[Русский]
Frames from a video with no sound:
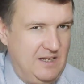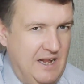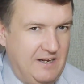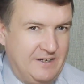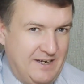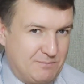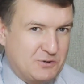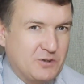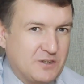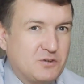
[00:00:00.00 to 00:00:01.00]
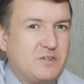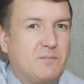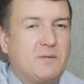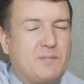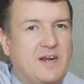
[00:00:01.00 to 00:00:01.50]
обзоры
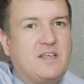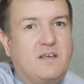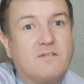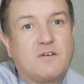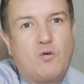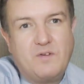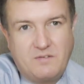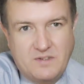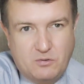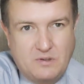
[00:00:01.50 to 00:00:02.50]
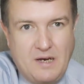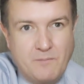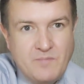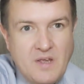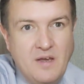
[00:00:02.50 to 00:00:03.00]
судебной практики Верховного суда,